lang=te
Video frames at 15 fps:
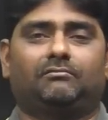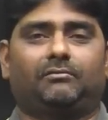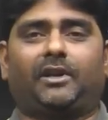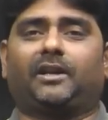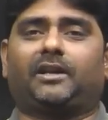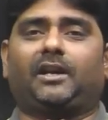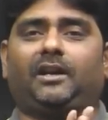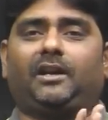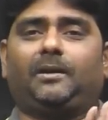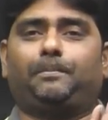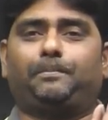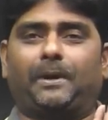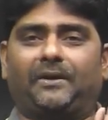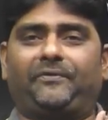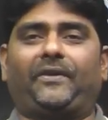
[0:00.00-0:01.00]
మనకి
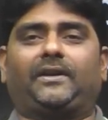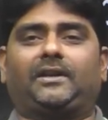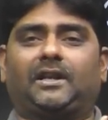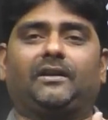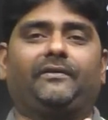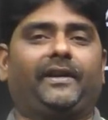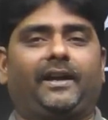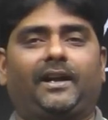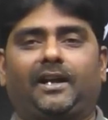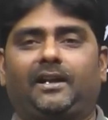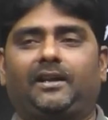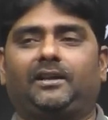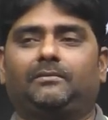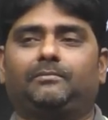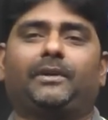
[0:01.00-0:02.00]
పర్ఫెక్ట్గా
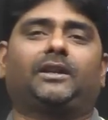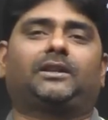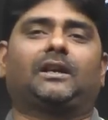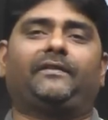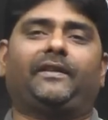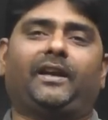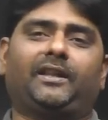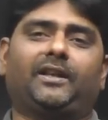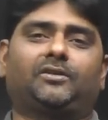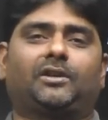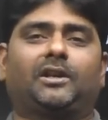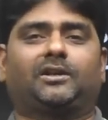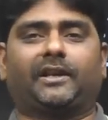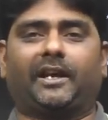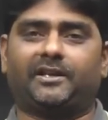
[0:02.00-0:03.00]
వేయాలి మిగతా ఏది
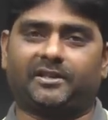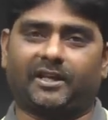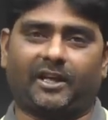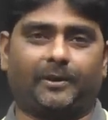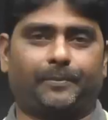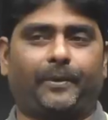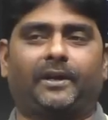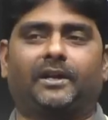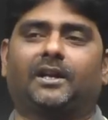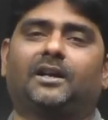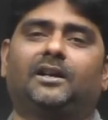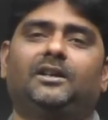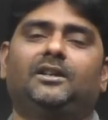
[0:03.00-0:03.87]
వచ్చినా సైన్ చేయకపోయినా